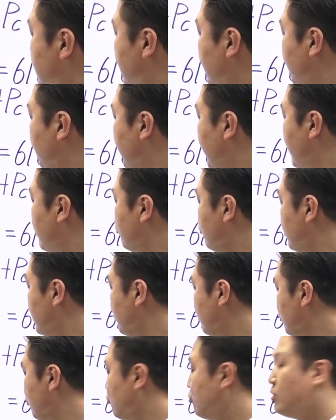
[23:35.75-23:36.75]

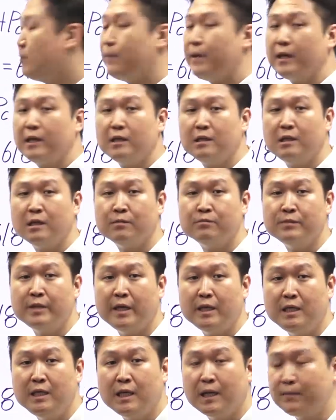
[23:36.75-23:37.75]
396을 뺐기
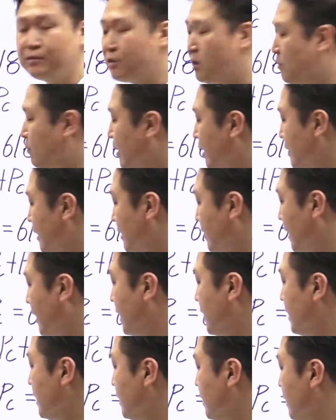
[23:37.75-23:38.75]
때문에 이 값이 얼마가 된다?
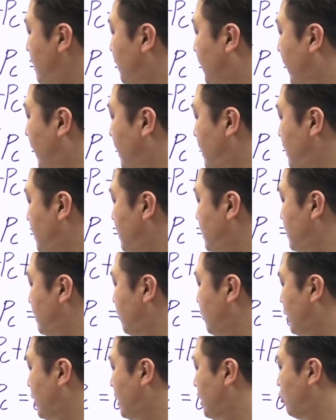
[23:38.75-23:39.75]

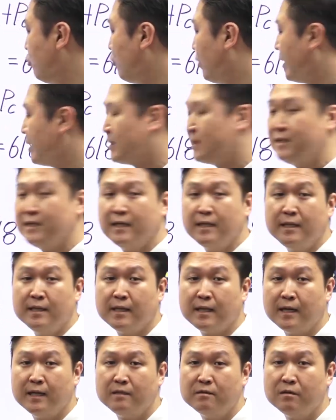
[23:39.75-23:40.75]
222W가
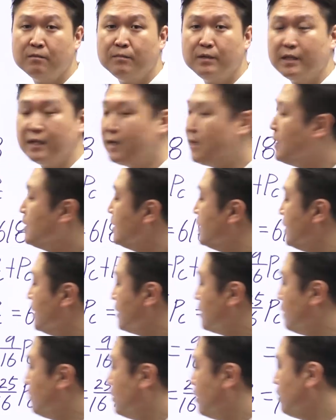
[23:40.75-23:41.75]
된다는 겁니다.
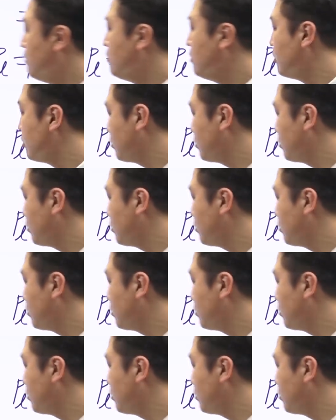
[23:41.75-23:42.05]
그러면